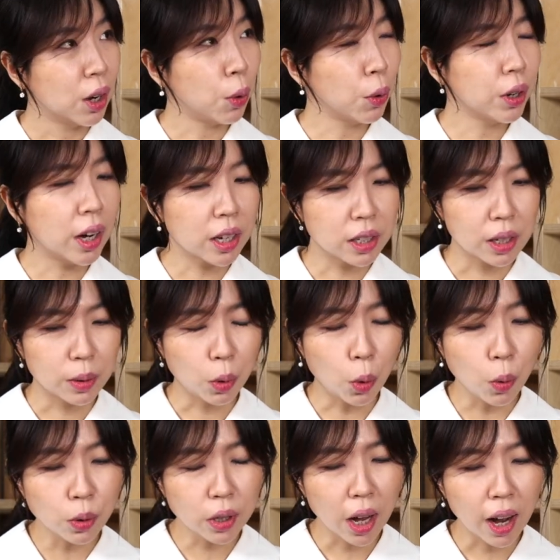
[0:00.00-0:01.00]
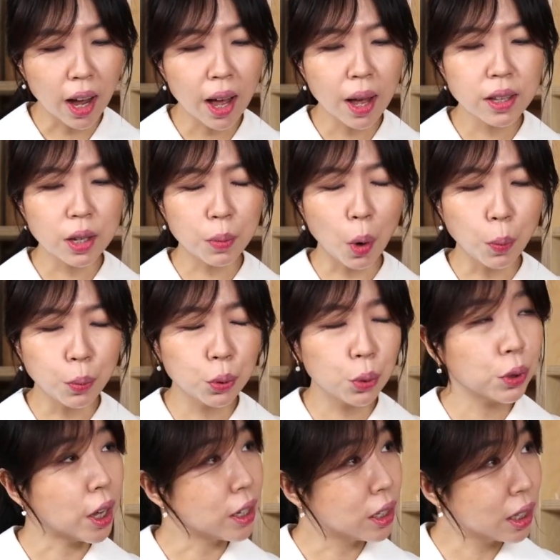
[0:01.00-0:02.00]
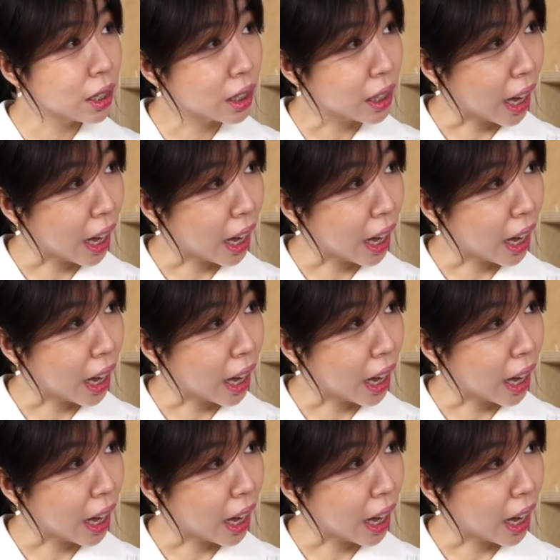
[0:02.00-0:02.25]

거기까지 공사가 이제 몇 프로 됐을